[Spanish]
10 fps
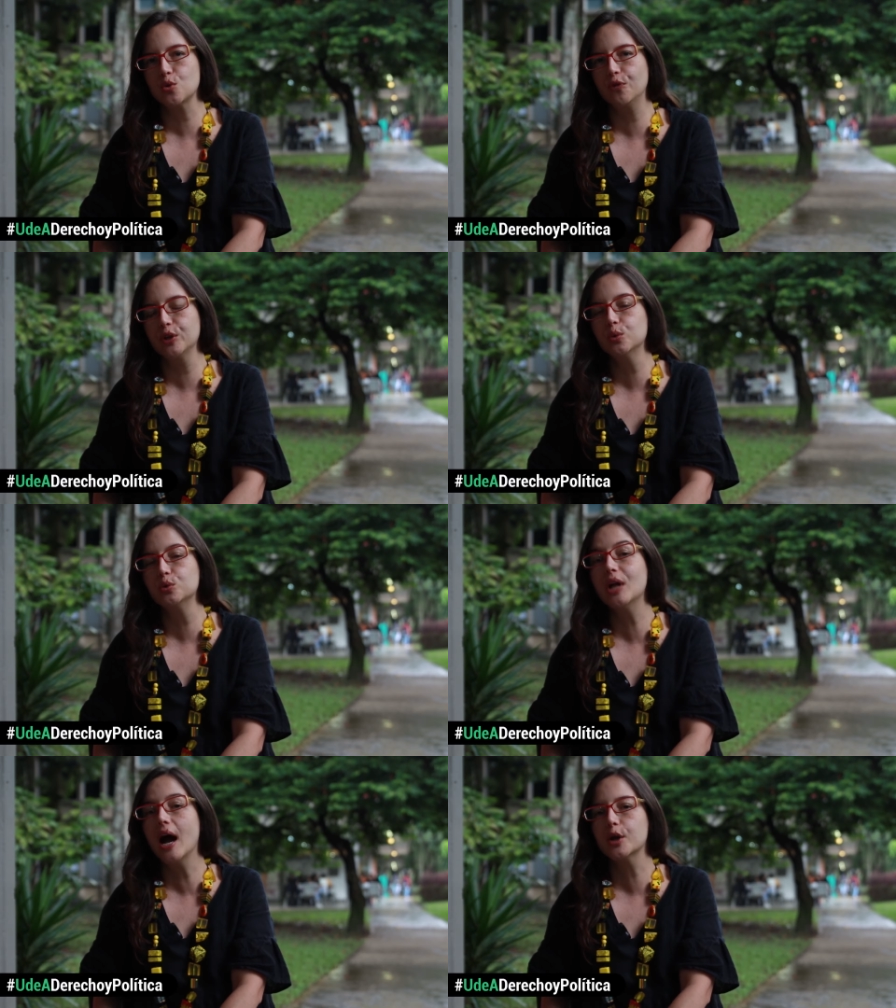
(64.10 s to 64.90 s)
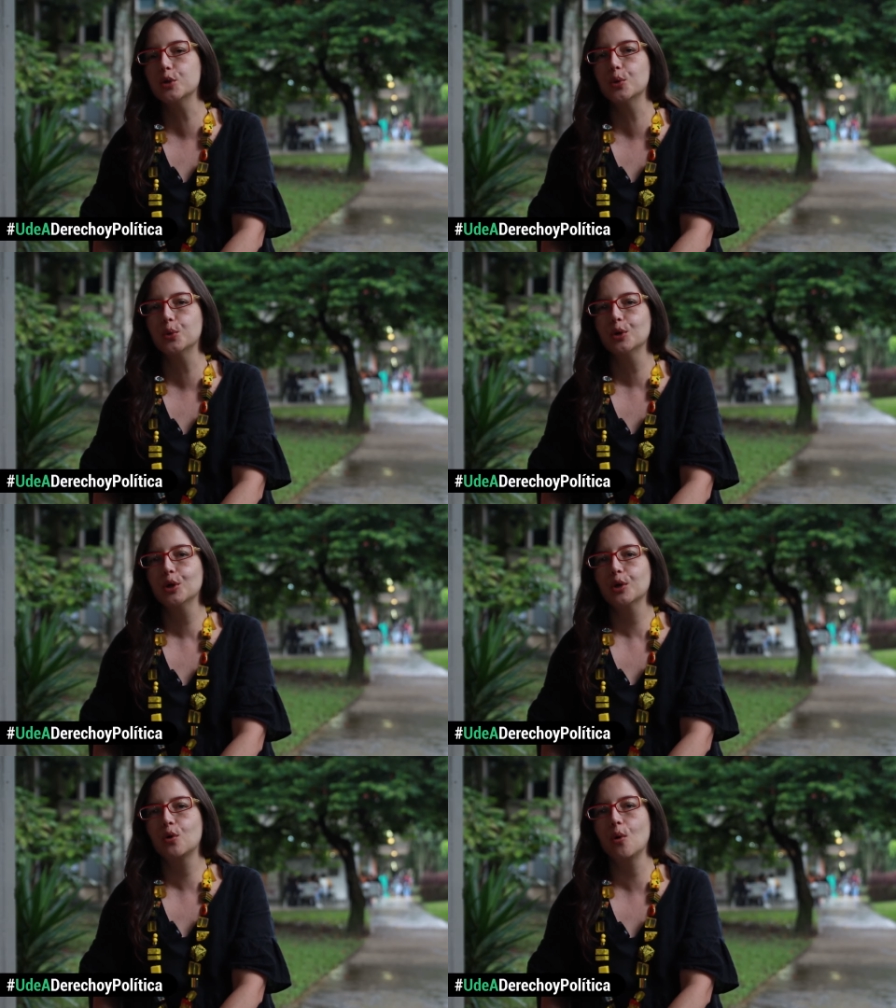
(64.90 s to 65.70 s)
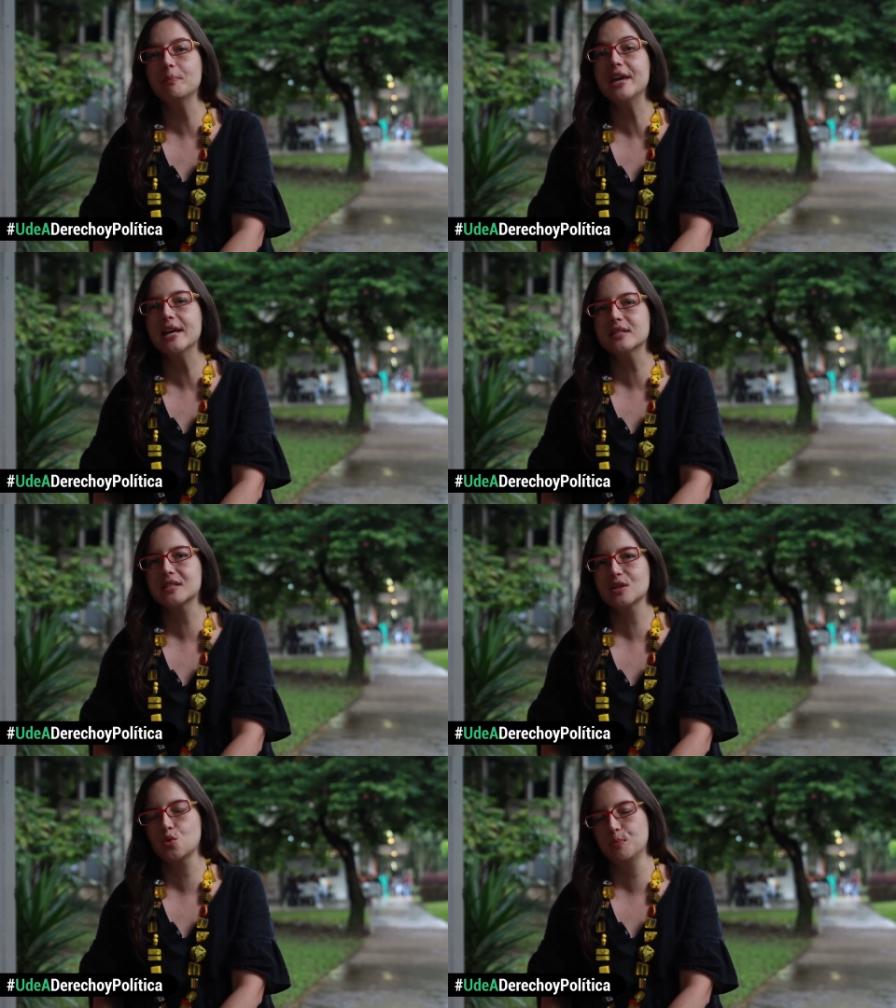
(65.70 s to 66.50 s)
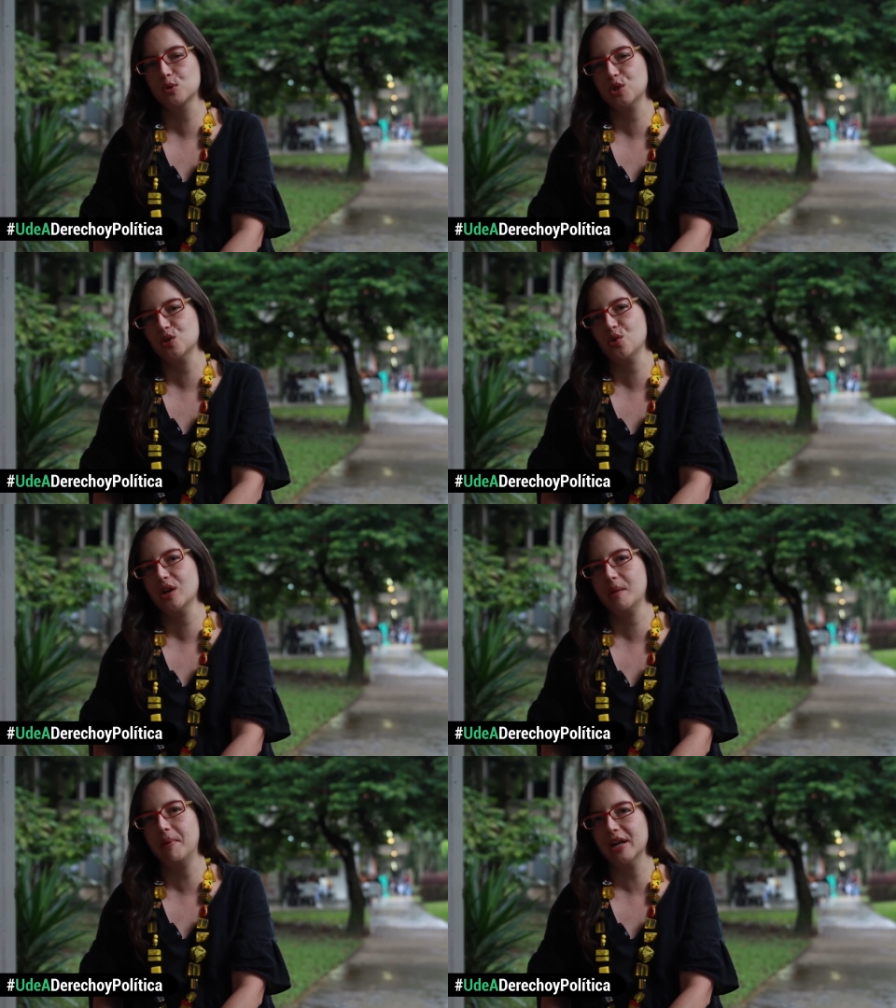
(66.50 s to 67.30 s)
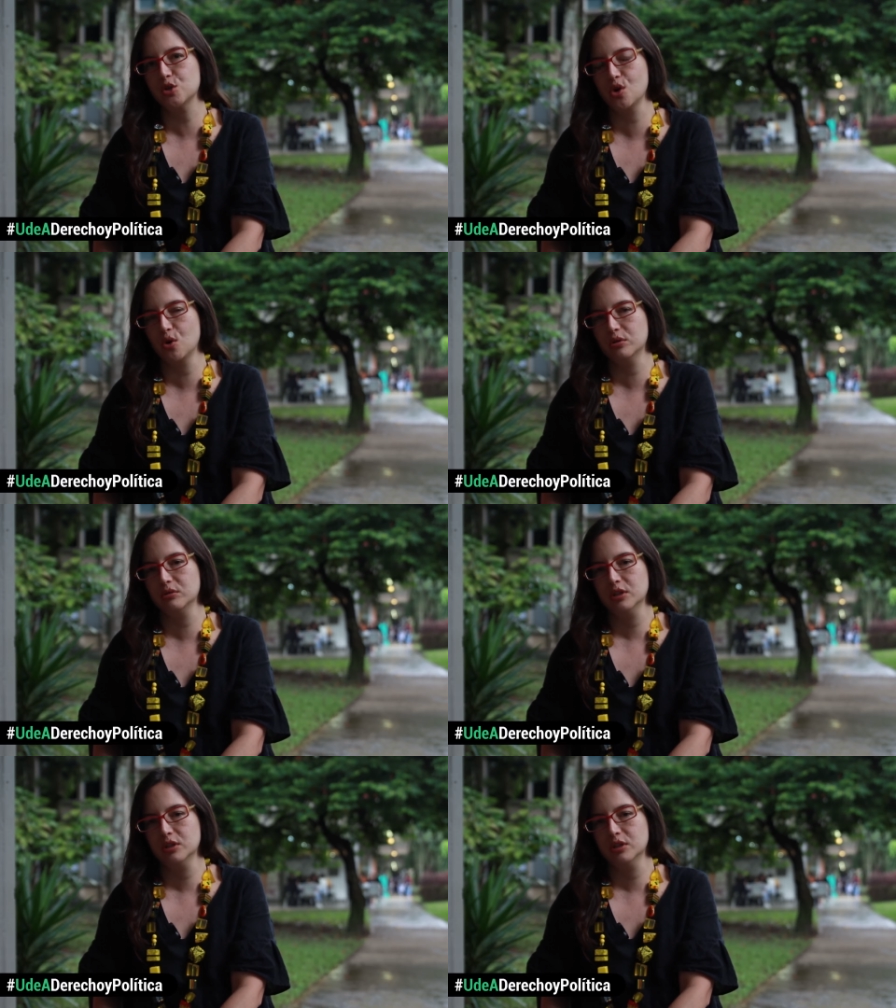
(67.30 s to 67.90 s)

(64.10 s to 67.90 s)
sufrido un daño comience su proceso de reparación